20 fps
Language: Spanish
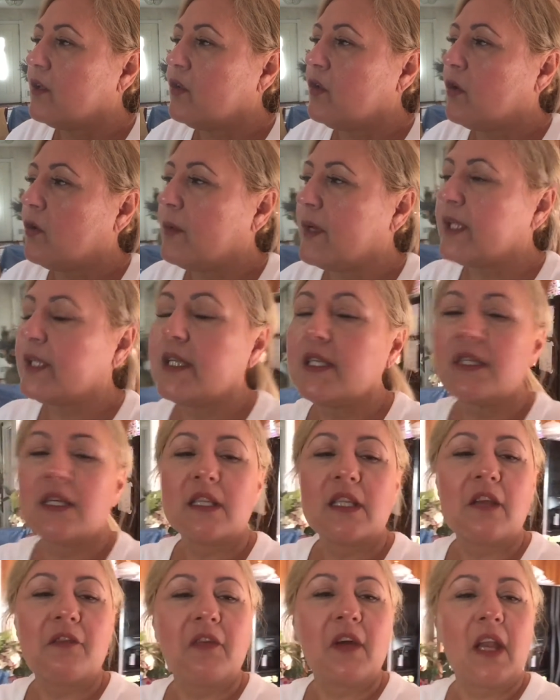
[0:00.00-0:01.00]

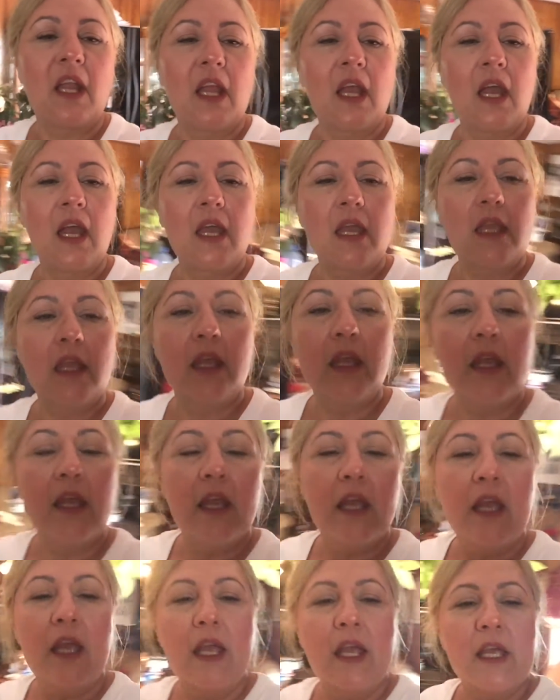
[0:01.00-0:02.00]
97 Fahrenheit.
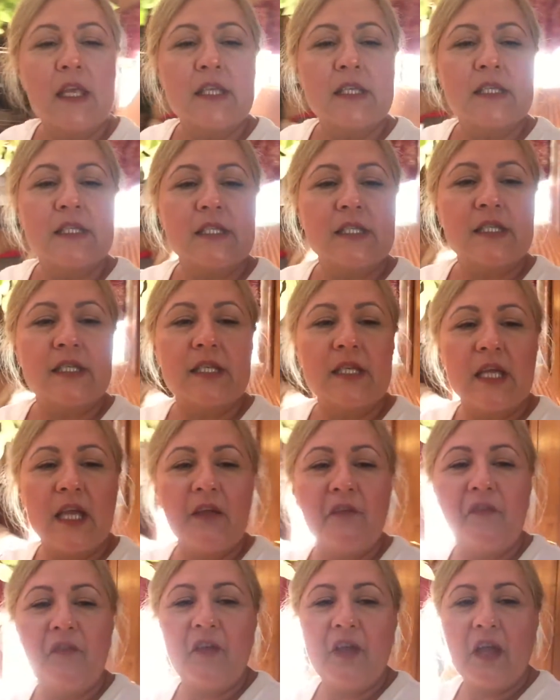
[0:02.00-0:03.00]
si
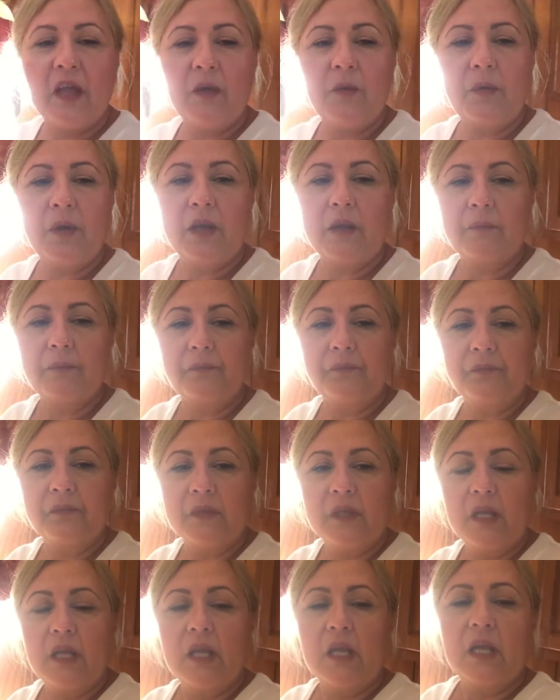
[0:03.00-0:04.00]
es fiebre.
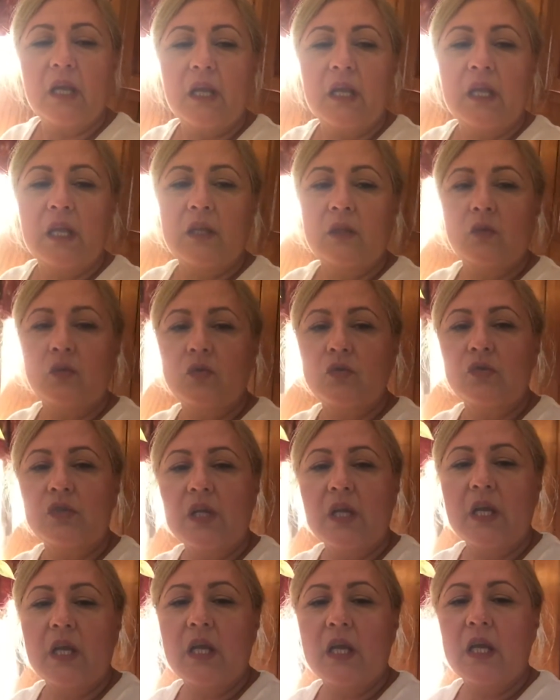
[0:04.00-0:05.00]
Y
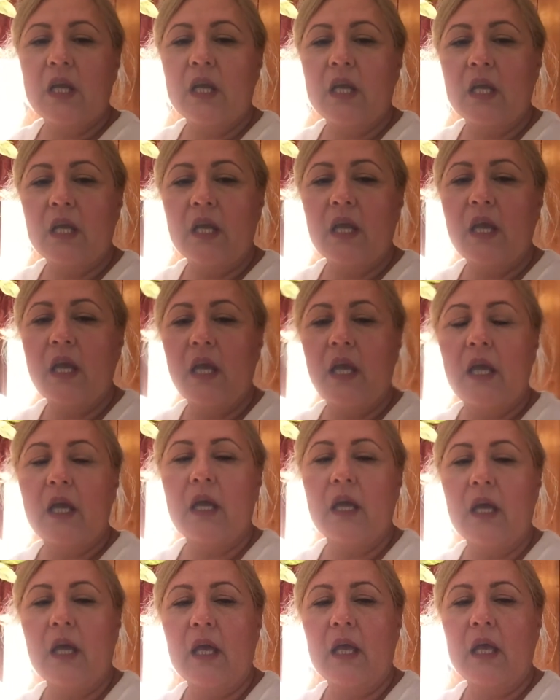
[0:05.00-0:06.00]
entonces es que
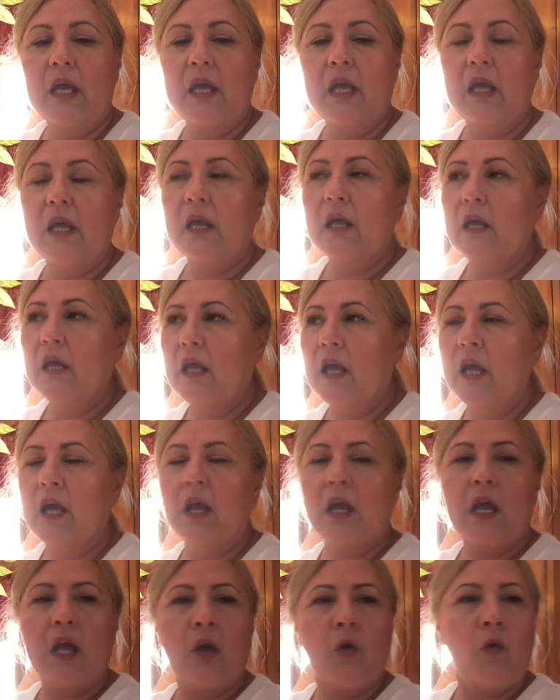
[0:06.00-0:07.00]

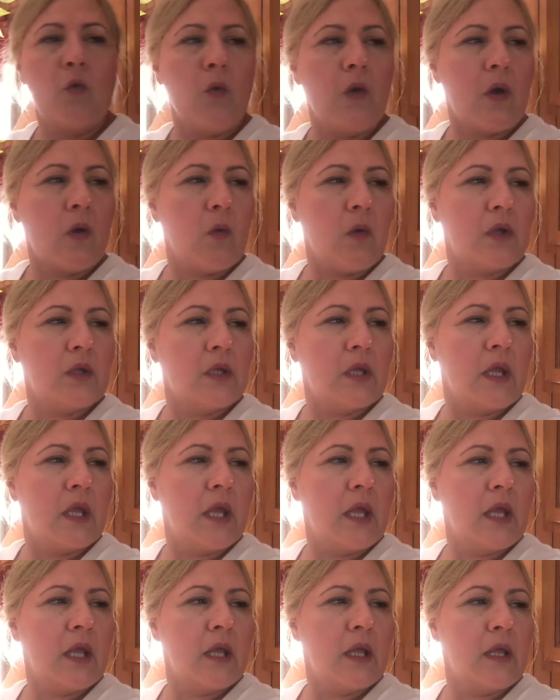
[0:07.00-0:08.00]
en, Cuba,
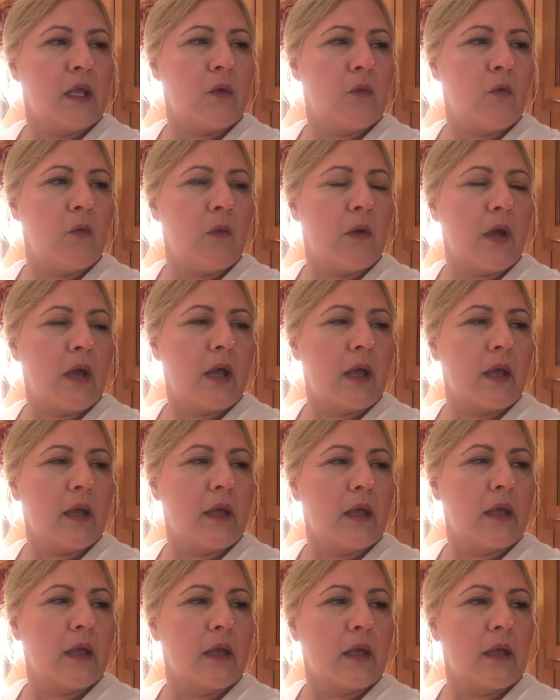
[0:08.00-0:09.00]
en Cuba,